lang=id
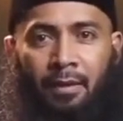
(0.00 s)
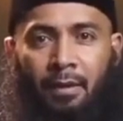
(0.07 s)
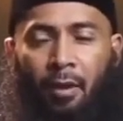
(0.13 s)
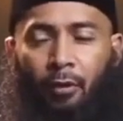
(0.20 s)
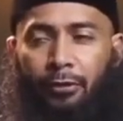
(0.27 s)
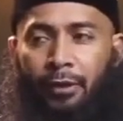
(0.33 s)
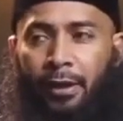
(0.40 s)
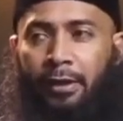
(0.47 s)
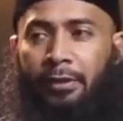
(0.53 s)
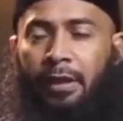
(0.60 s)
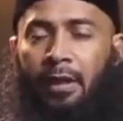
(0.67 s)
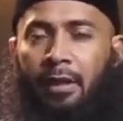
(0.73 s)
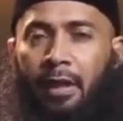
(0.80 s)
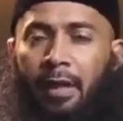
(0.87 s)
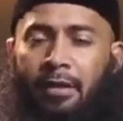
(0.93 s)
Kalau
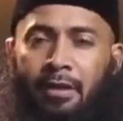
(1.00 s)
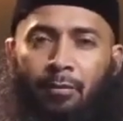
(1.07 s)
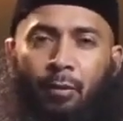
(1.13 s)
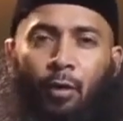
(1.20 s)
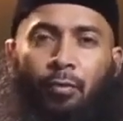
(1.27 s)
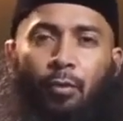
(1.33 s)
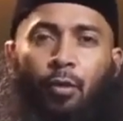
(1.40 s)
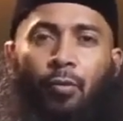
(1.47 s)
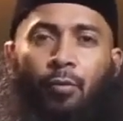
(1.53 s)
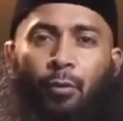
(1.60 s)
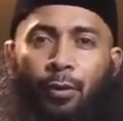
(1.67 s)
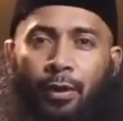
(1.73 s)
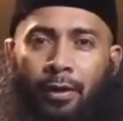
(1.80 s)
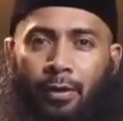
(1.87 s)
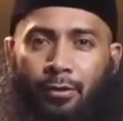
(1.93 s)
ternyata kayaknya belum
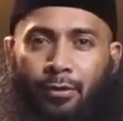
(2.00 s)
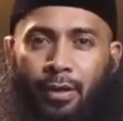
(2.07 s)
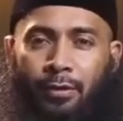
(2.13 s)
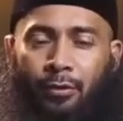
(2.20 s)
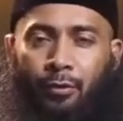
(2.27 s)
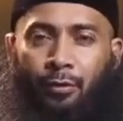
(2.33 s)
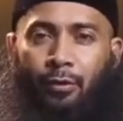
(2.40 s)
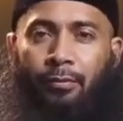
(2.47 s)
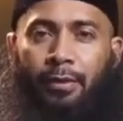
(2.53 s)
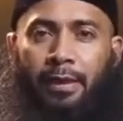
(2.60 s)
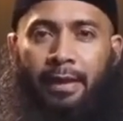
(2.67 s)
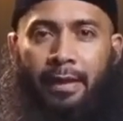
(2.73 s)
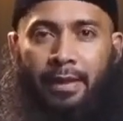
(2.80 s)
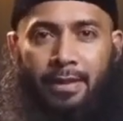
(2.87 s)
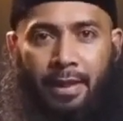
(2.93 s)
umur anak Ustaz untuk
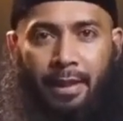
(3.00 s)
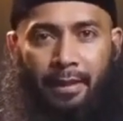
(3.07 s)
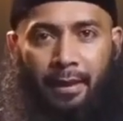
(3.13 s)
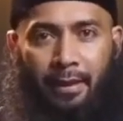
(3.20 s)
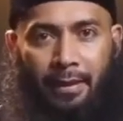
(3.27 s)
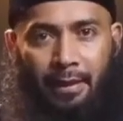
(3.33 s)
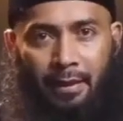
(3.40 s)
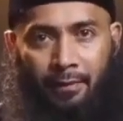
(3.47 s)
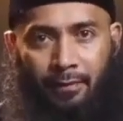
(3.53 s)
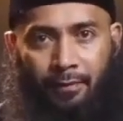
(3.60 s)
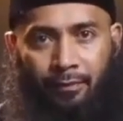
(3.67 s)
menikah sekarang ini.